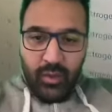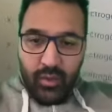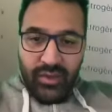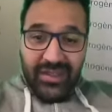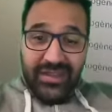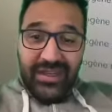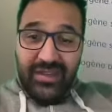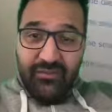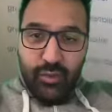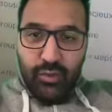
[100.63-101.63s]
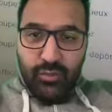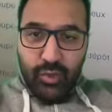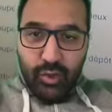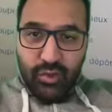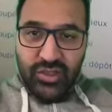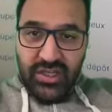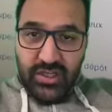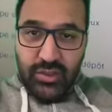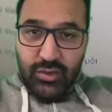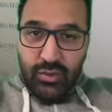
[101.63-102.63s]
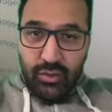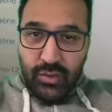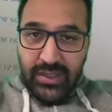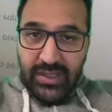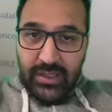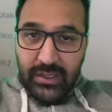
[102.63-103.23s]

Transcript: Regardez les volumes de recherche sur les,